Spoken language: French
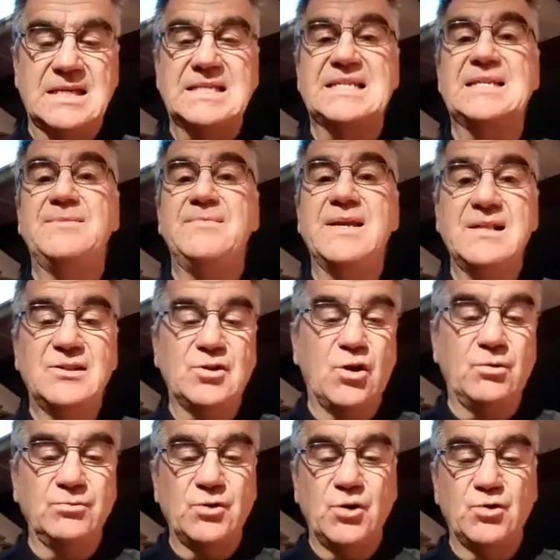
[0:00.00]
Si mille
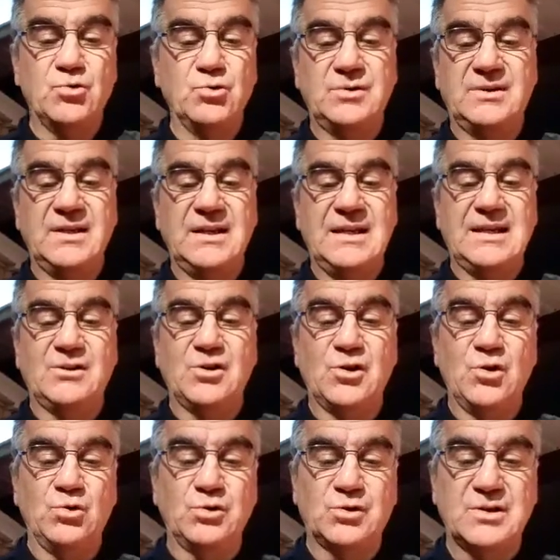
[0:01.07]
tombent d'un côté et de
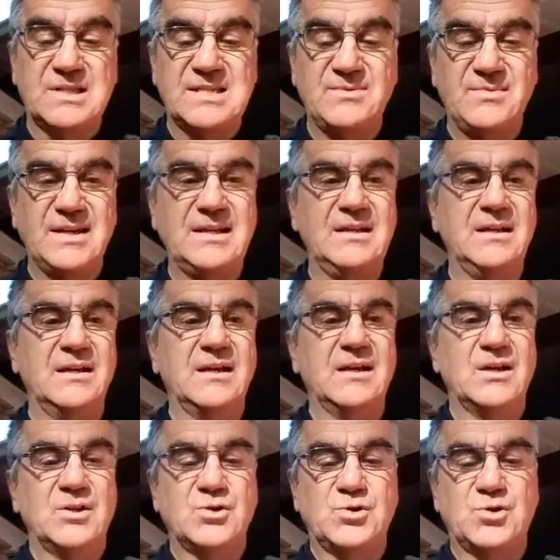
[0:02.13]
l'autre dix mille,
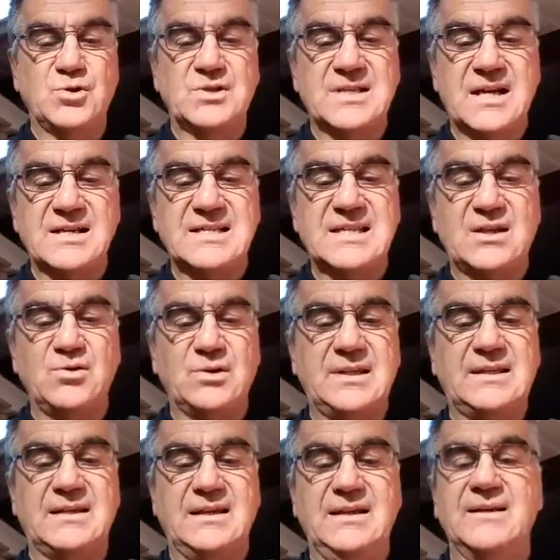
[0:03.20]
tu te sens en
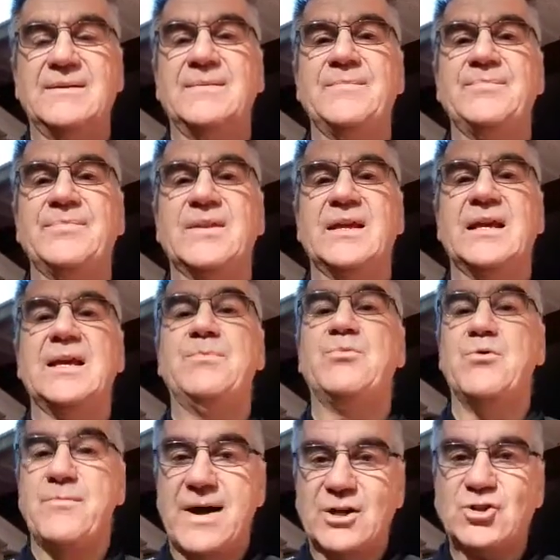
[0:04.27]
sécurité et
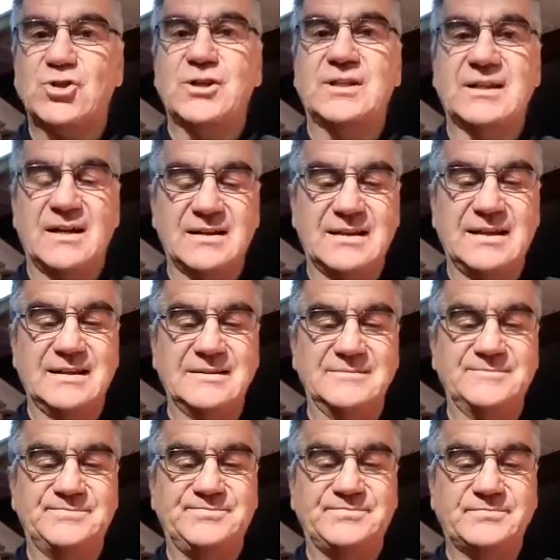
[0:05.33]
peux marcher tranquille.
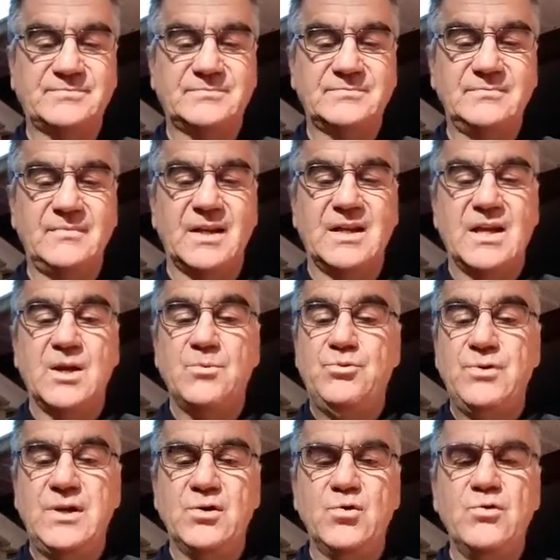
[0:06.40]

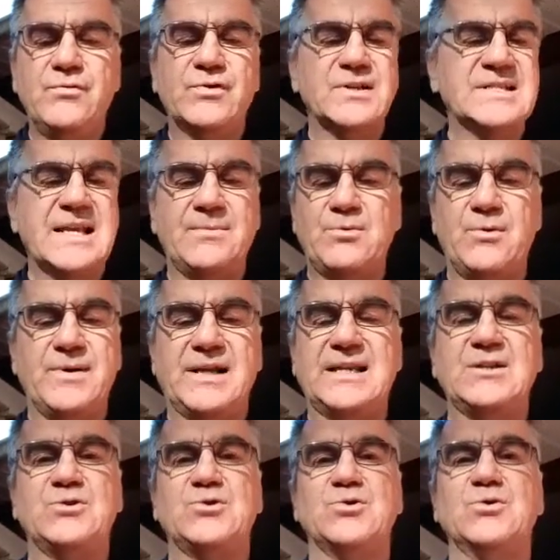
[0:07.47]
Puis ouvre simplement
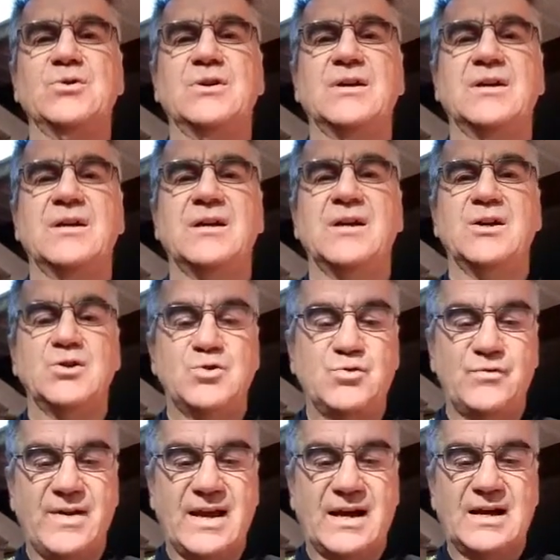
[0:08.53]
les yeux,
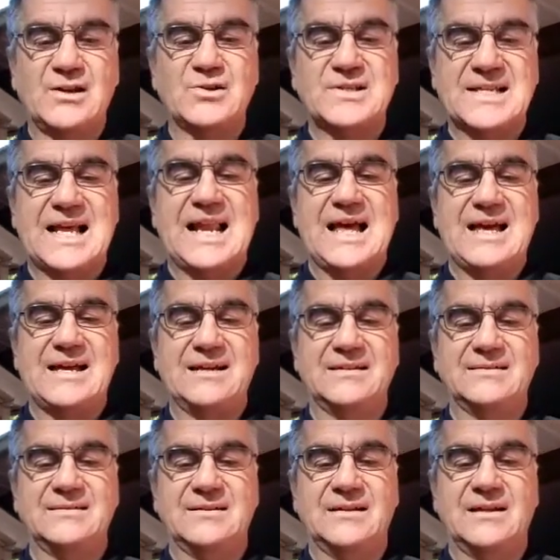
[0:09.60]
tu verras le salaire
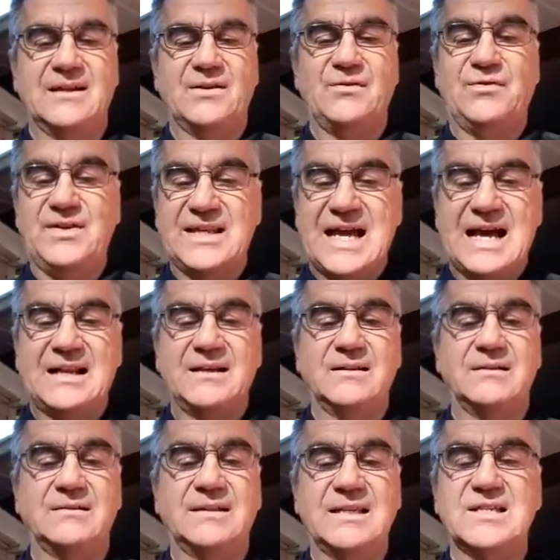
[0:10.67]

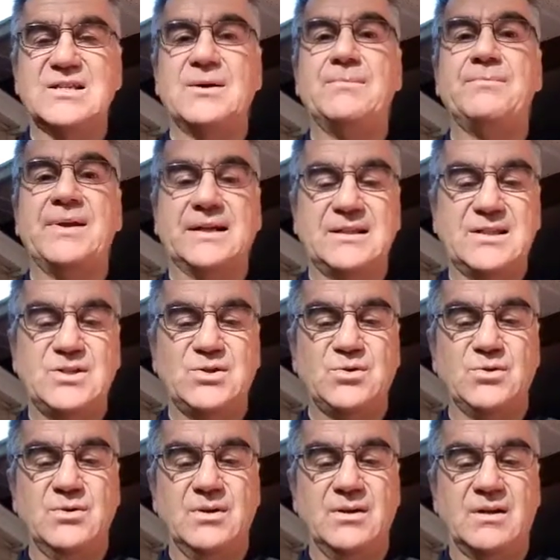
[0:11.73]
final des hommes
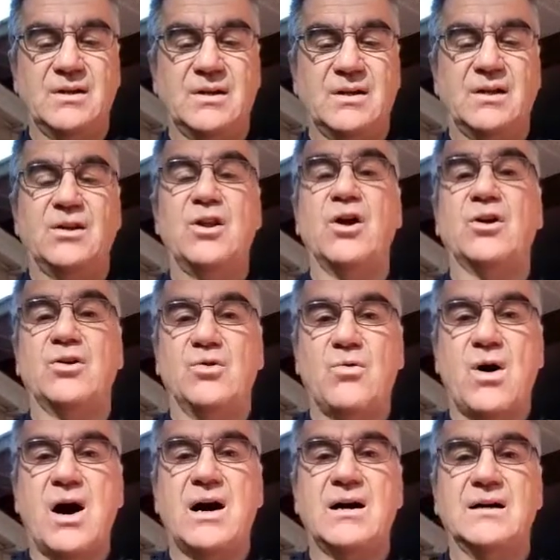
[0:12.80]
pernicieux. Leur
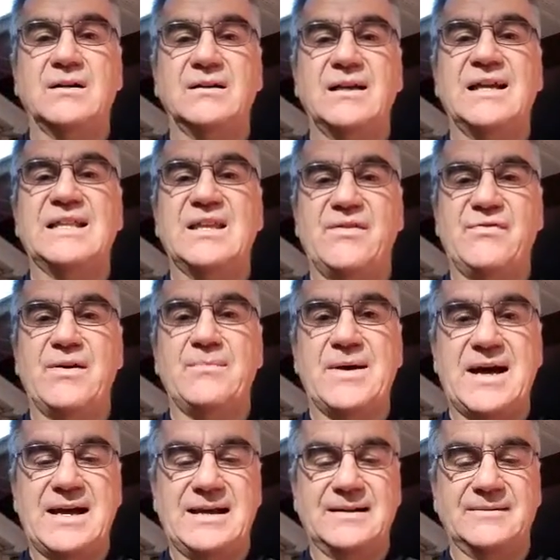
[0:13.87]
gloire est
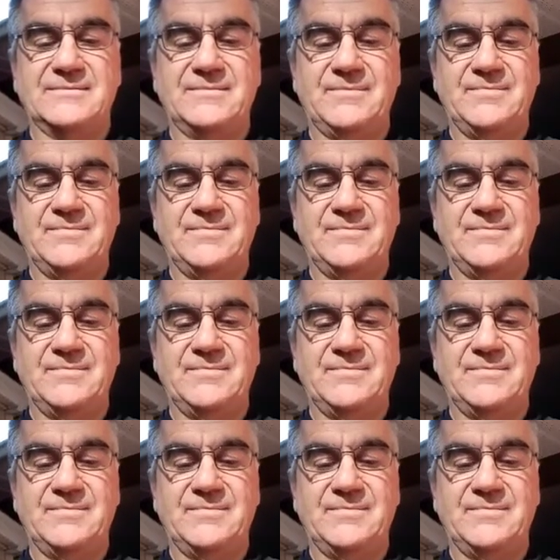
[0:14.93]
éphémère.